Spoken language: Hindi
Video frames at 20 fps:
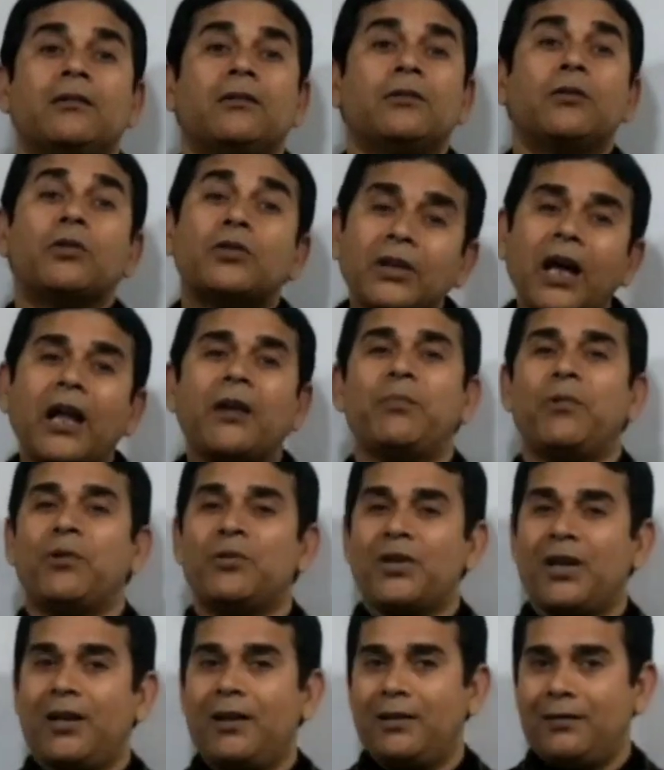नुकसान
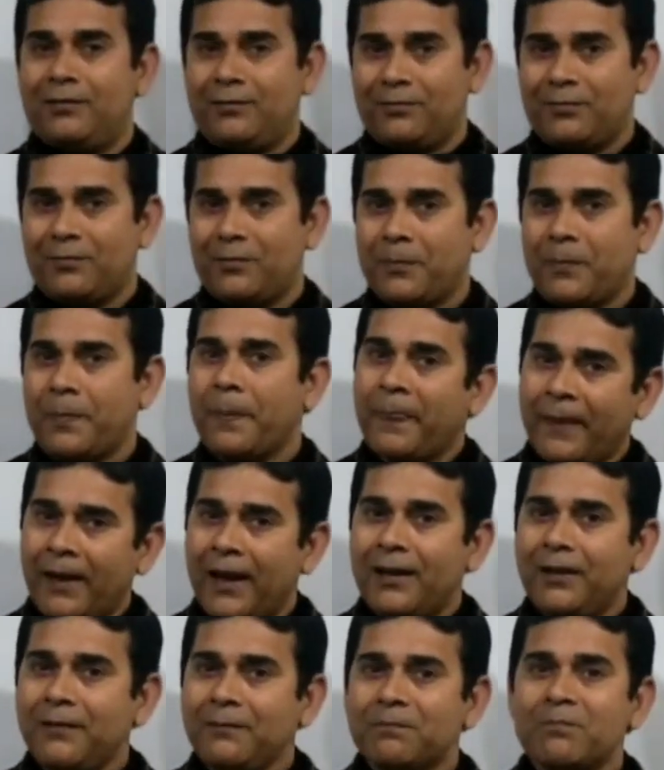पहुंचाया
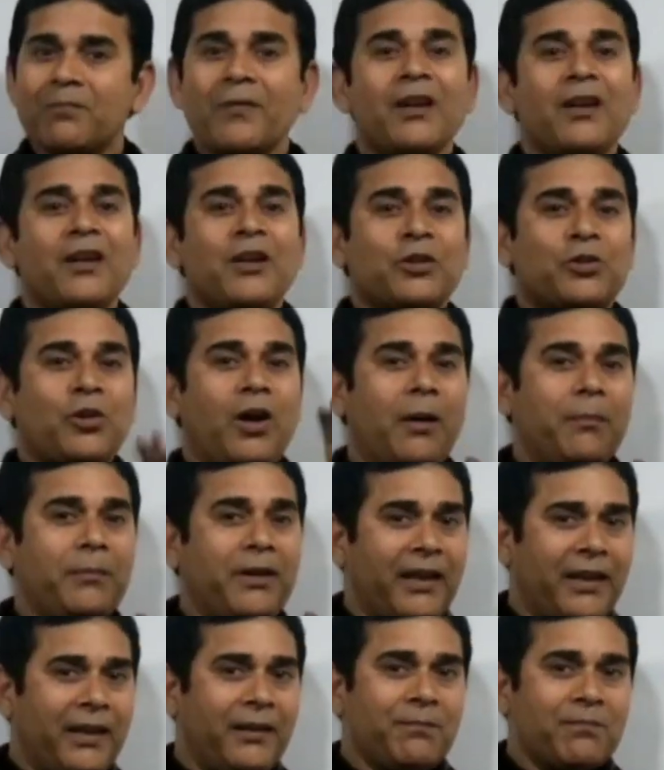है ना तो हमने